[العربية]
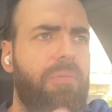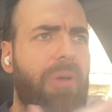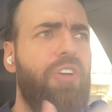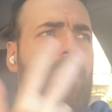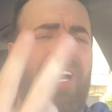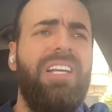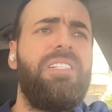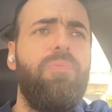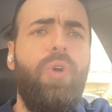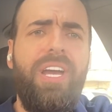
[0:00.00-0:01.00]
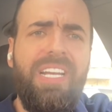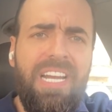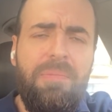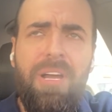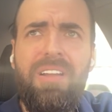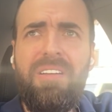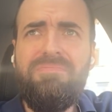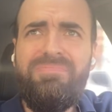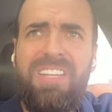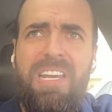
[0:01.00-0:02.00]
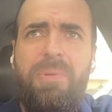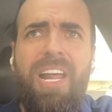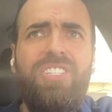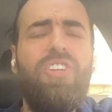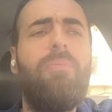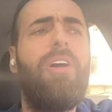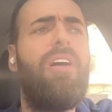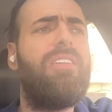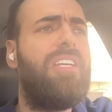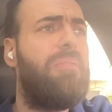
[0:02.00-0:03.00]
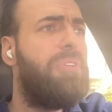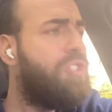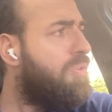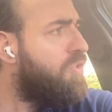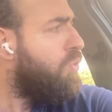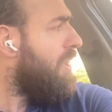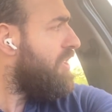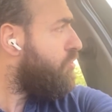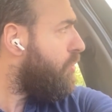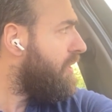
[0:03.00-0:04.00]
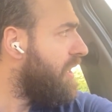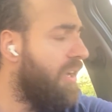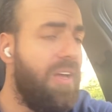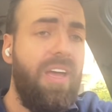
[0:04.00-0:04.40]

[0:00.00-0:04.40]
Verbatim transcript: مع انه معنا اسبوعين يعني معنا تقريبا 10 مقاطع بنشوف شوي شو وضع